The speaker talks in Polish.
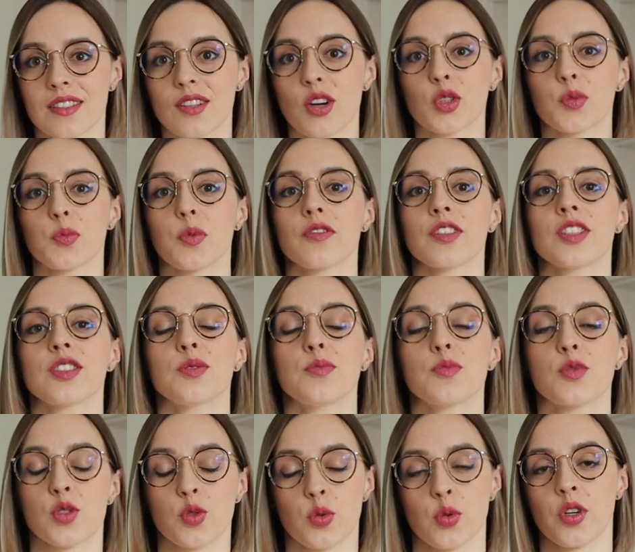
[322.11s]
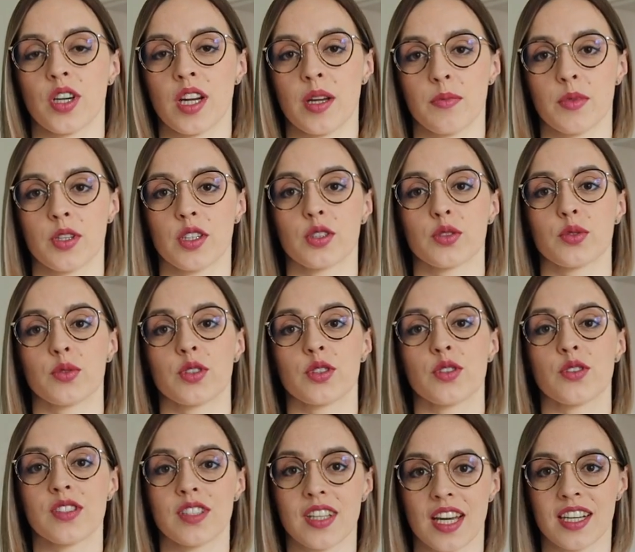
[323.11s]
odpowiednim cukrem, który
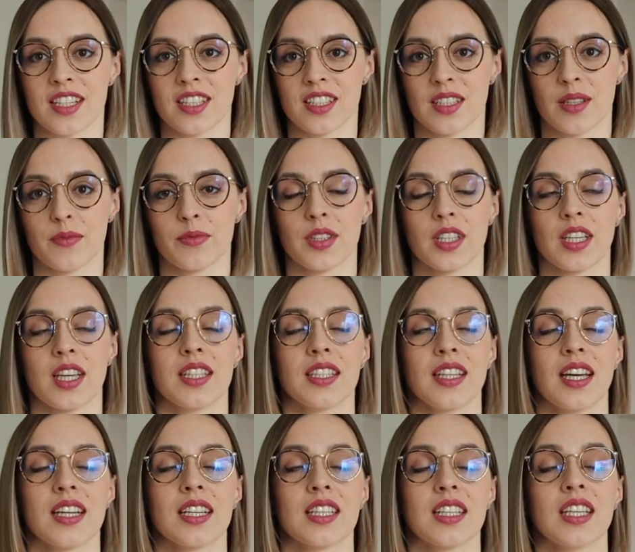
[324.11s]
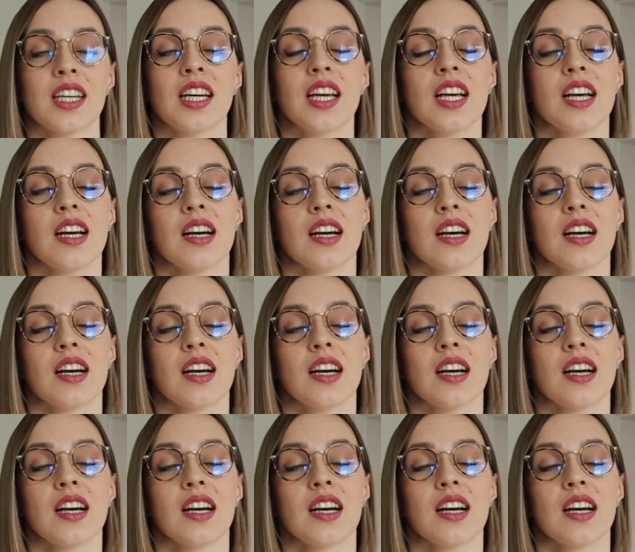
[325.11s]
dostarcza nam tej energii.